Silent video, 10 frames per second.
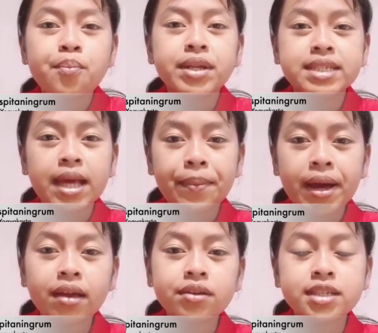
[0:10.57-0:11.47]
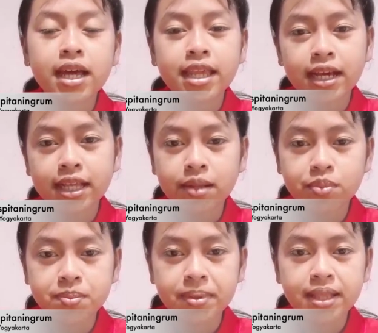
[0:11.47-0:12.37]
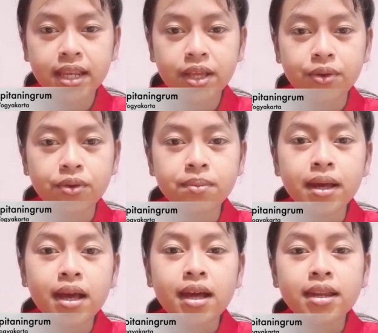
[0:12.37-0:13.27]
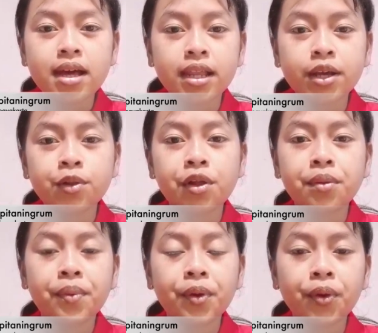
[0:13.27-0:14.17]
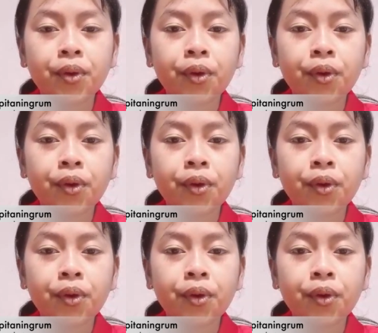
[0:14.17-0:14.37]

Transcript: bersama Rosaria Gita Puspita Ningrum dari Kulon Progo,